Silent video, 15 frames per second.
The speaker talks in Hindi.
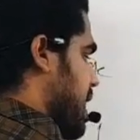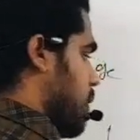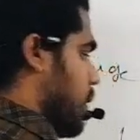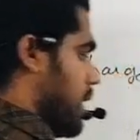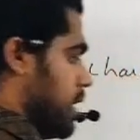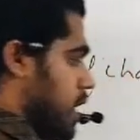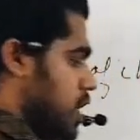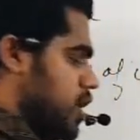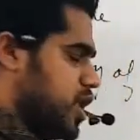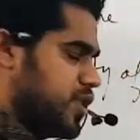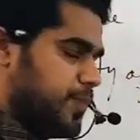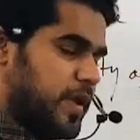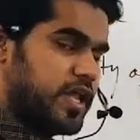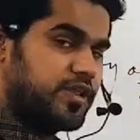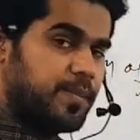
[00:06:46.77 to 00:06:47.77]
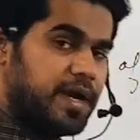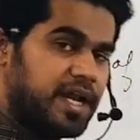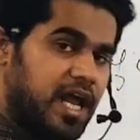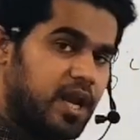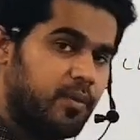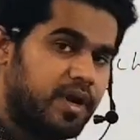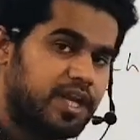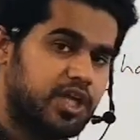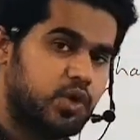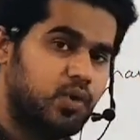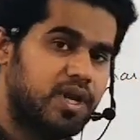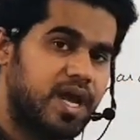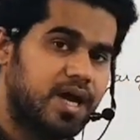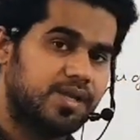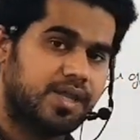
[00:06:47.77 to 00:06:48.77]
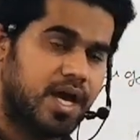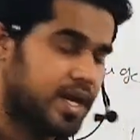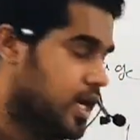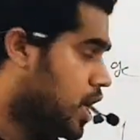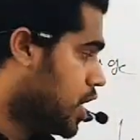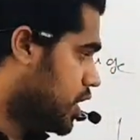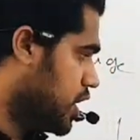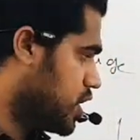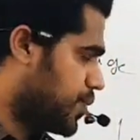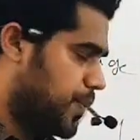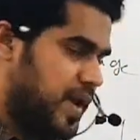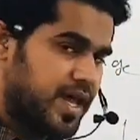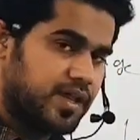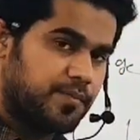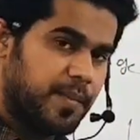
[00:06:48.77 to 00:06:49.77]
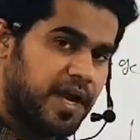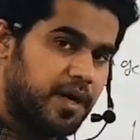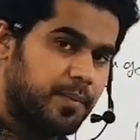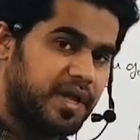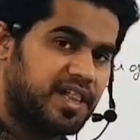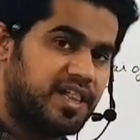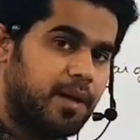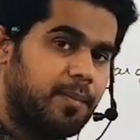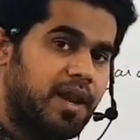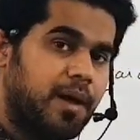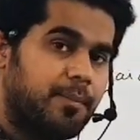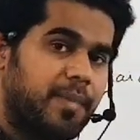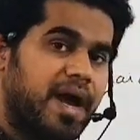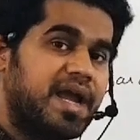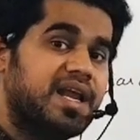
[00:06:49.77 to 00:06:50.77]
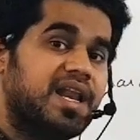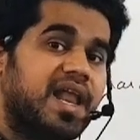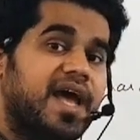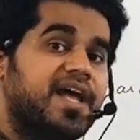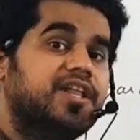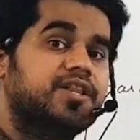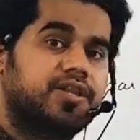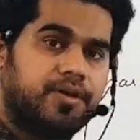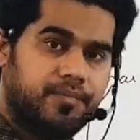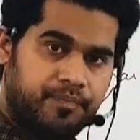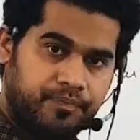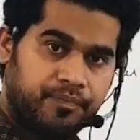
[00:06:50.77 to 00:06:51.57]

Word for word: L1 डिस्प्लेसमेंट L1 क्यों लिया सर डिस्प्लेसमेंट मतलब लंबाई लेंथ